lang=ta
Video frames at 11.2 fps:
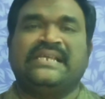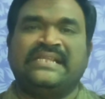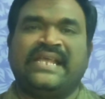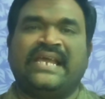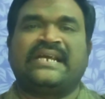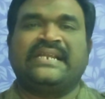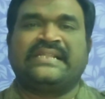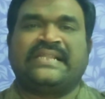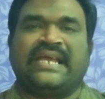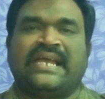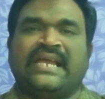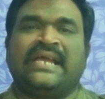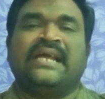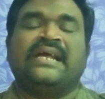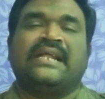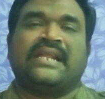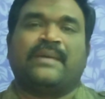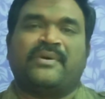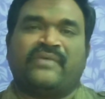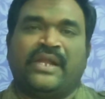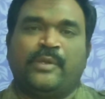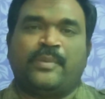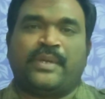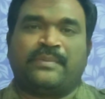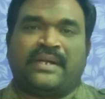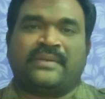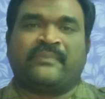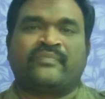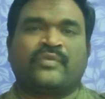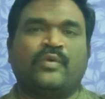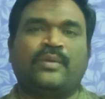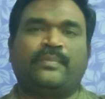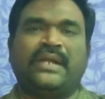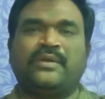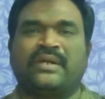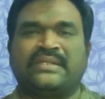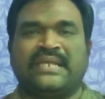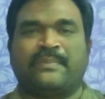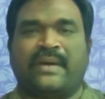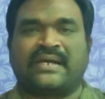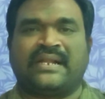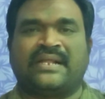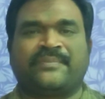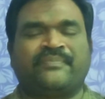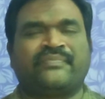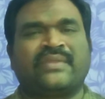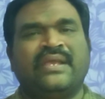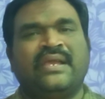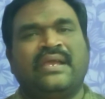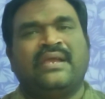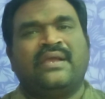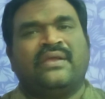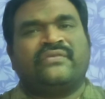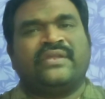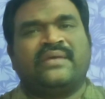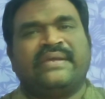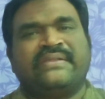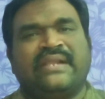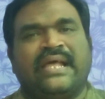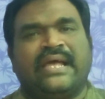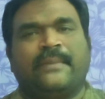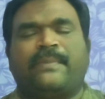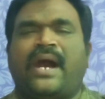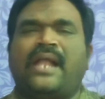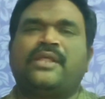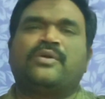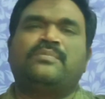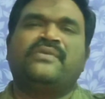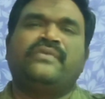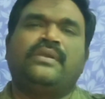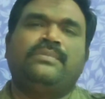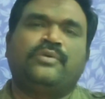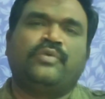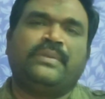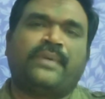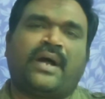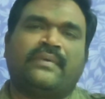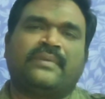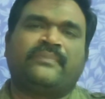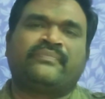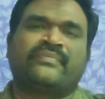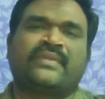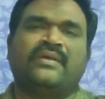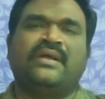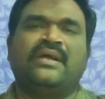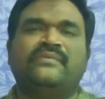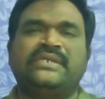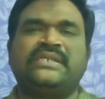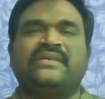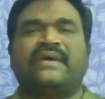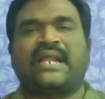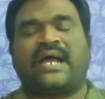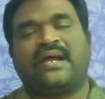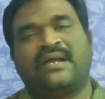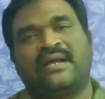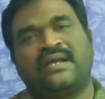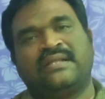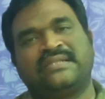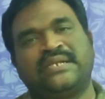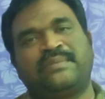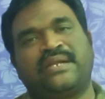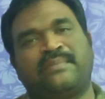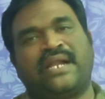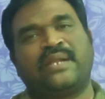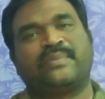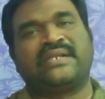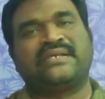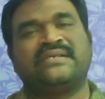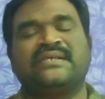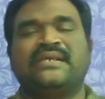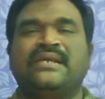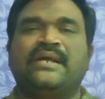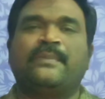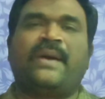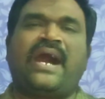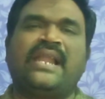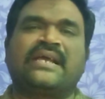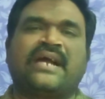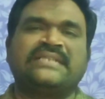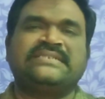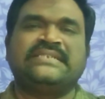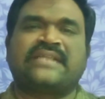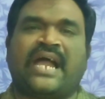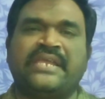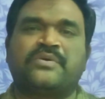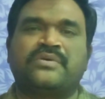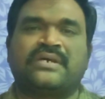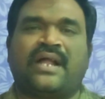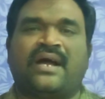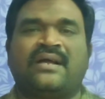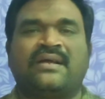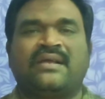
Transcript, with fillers: இதே கருத்தை நம்ம வல்லுவ பெருமான் ஒரு பெண் குழந்தைய பார்க்குறார் சின்ன வயசுல பாலை ரொம்ப விரும்பி குடிப்பாவ வீட்டுக்கு வரா திருமணமான பிறகு பாலை காய்ச்சி தாய் கொடுக்குறா